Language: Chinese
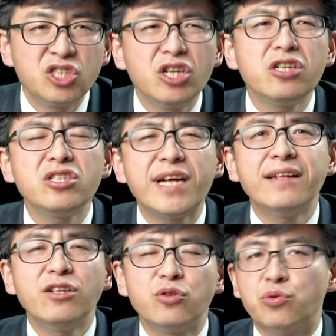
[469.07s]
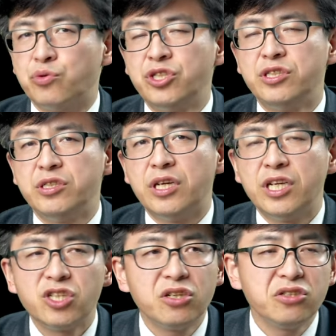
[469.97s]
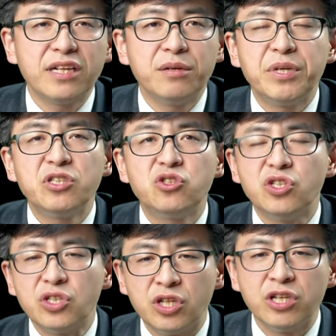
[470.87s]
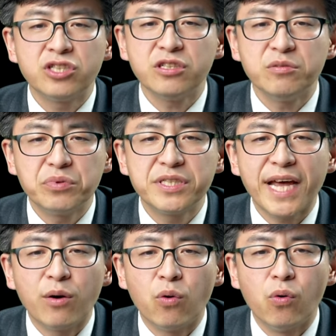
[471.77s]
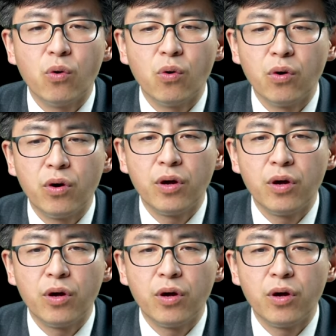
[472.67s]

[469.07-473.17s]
征战的勇气，征战的兵器，得胜不在乎